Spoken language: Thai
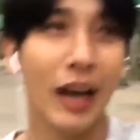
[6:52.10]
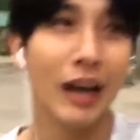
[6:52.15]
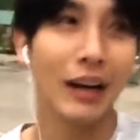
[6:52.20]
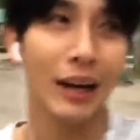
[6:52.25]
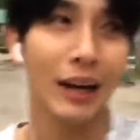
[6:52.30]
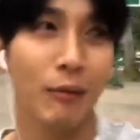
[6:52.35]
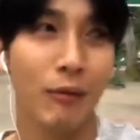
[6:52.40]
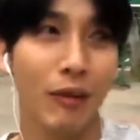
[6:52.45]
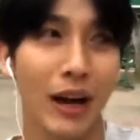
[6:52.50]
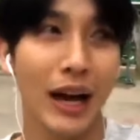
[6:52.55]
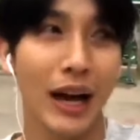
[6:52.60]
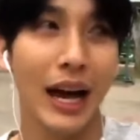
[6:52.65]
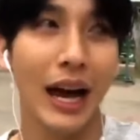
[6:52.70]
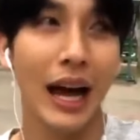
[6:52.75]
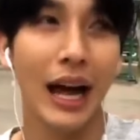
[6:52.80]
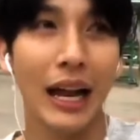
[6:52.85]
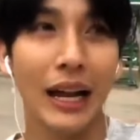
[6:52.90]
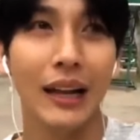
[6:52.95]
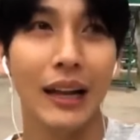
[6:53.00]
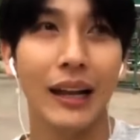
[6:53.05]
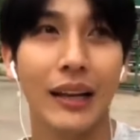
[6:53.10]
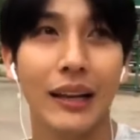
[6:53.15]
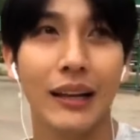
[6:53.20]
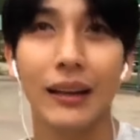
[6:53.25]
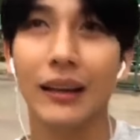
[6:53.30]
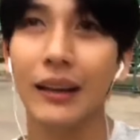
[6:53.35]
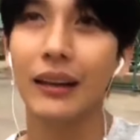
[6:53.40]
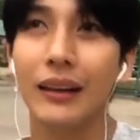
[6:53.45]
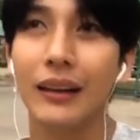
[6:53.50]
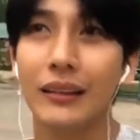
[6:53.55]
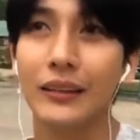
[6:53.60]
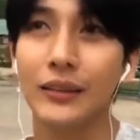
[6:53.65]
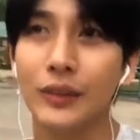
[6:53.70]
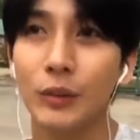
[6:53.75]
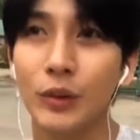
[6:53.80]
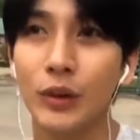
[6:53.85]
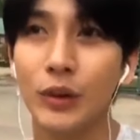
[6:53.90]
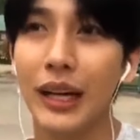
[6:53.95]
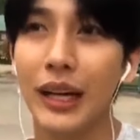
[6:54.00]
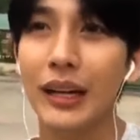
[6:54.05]
อยู่แล้วครับว่าเล่น
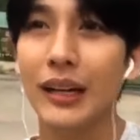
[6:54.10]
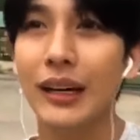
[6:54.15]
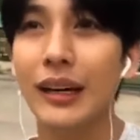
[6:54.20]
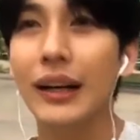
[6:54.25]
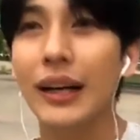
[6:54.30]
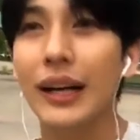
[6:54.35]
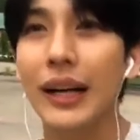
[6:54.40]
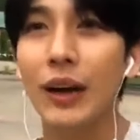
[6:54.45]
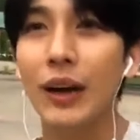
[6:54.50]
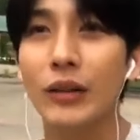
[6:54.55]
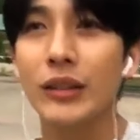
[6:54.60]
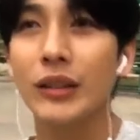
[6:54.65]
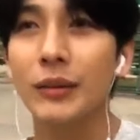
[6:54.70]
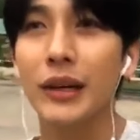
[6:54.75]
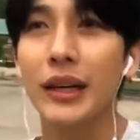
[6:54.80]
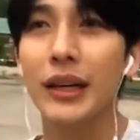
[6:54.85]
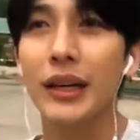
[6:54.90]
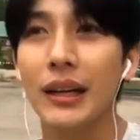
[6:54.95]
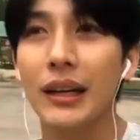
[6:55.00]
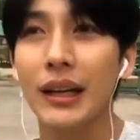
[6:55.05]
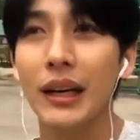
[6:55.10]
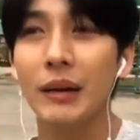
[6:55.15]
สมมุติเล่นเรื่องนี้เราจะมี